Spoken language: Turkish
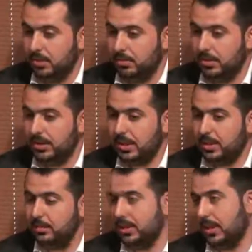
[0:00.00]
Biz de
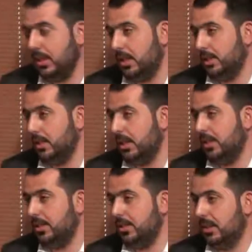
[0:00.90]
elimizden gelenin en
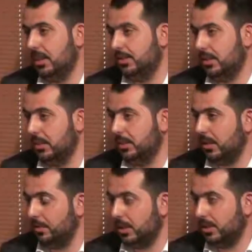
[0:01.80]
iyisini her zaman
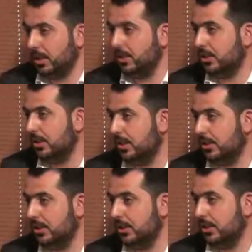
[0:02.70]
yapmaya çalışacağız.